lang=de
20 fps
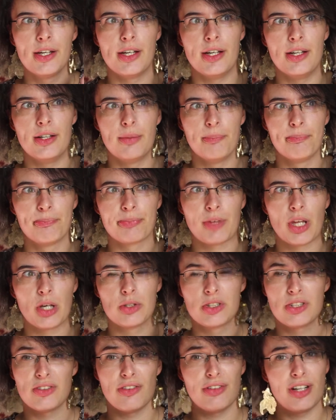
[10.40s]
Ähm,
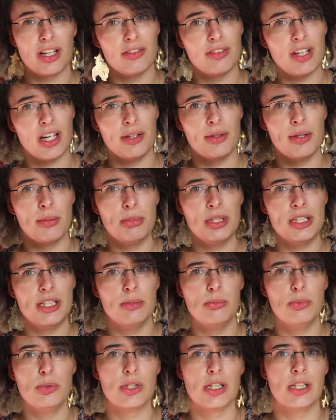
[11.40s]
und zwar fangen wir an mit
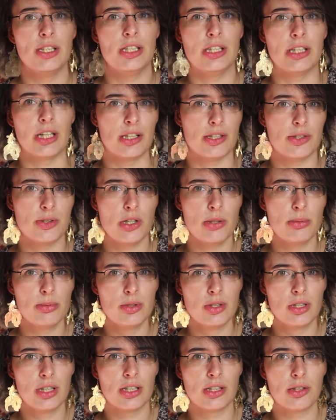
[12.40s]
den Büchern, die ich als
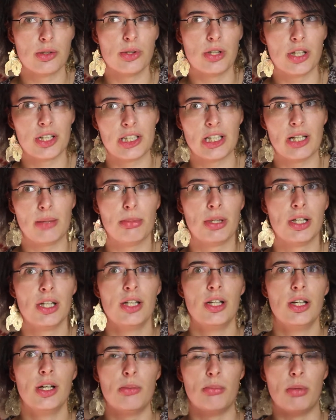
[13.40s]
Hörbuch gehört habe.
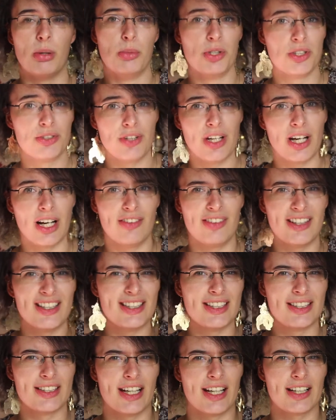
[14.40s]
Man muss
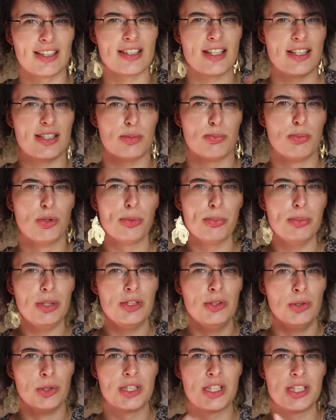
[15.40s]
fairerweise sagen, seit ich
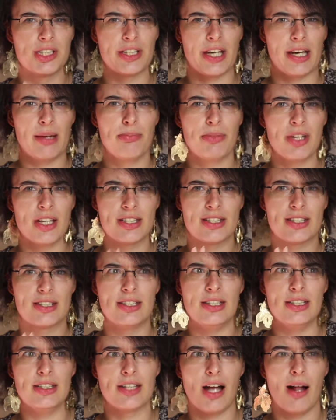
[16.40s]
Bookbeat nutze, treibt das
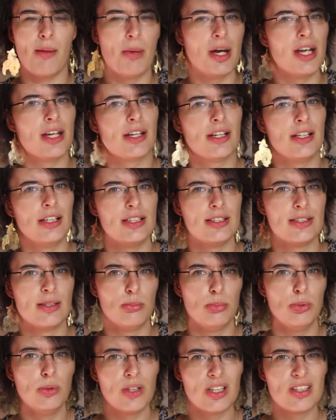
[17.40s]
die Zahl meiner
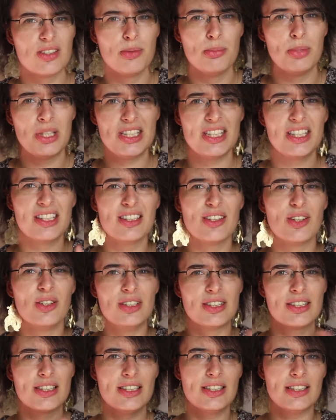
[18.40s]
gelesenen Bücher so ein bisschen
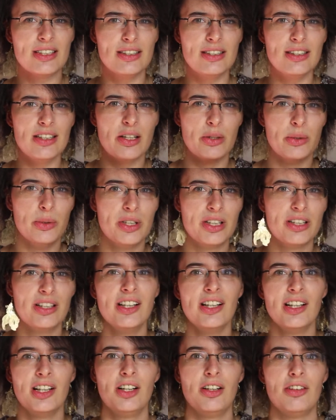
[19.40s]
künstlich in die Höhe,
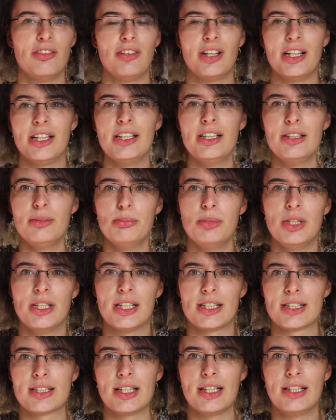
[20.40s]
weil mir
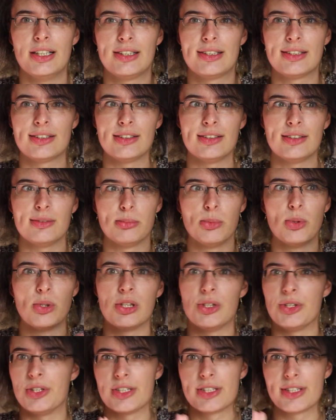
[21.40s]
das halt
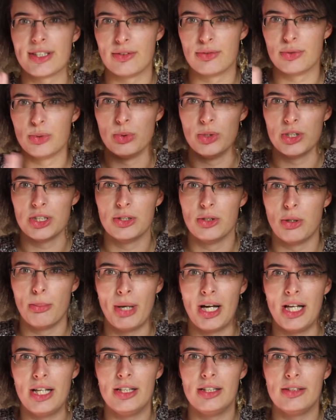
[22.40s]
möglich ist, da wo ich
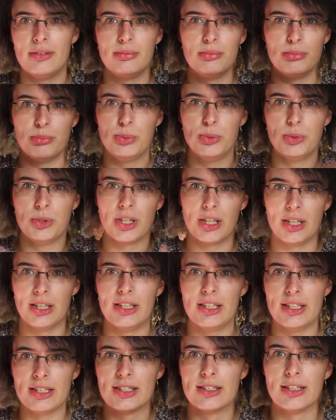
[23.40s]
normal Bücher
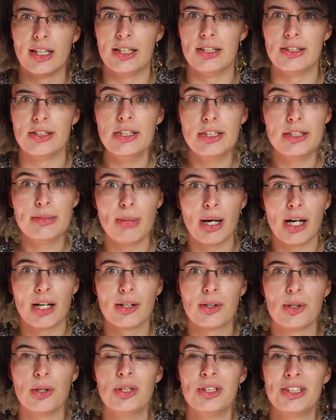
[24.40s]
lesen halt nicht machen
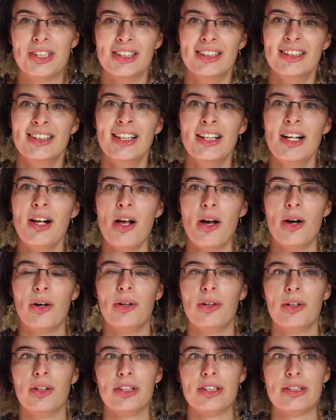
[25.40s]
könnte.
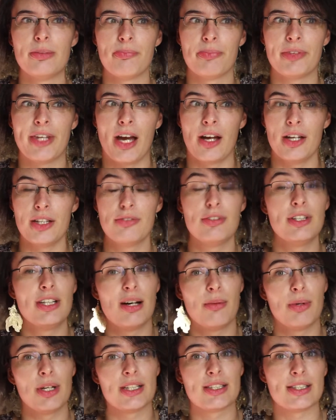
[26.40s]
Und ja, ich finde
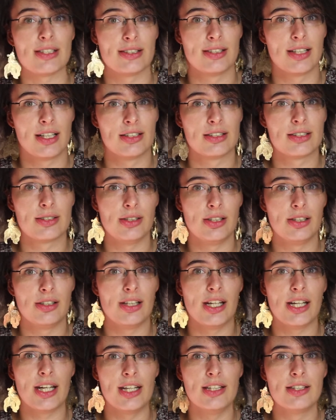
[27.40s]
aber, dass das eine ganz tolle
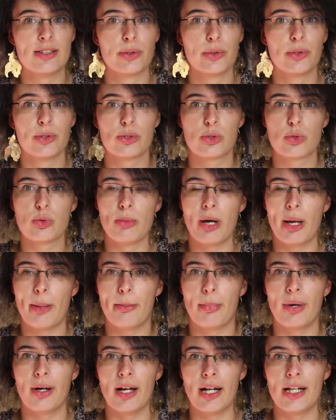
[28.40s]
Ergänzung zu
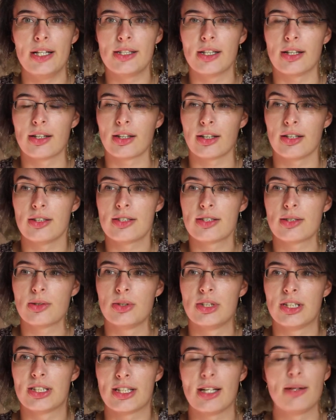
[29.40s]
meinem Alltag ist
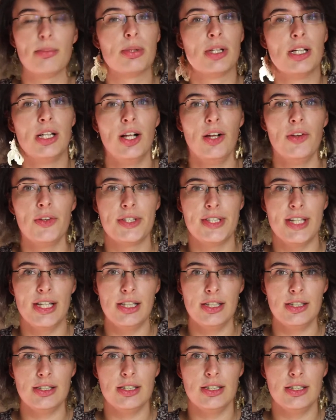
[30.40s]
und deshalb zähle
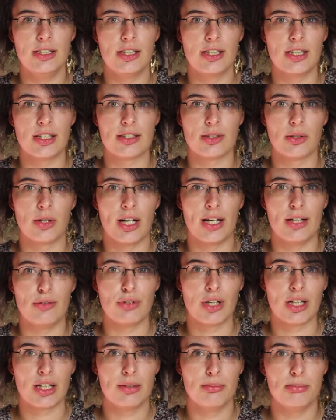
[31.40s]
ich die hier jetzt auch
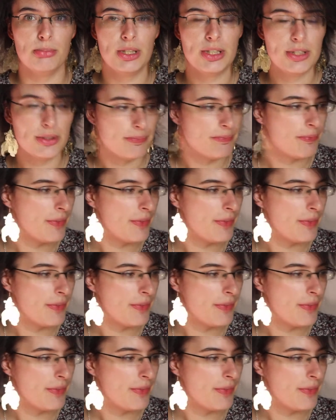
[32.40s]
einfach mit.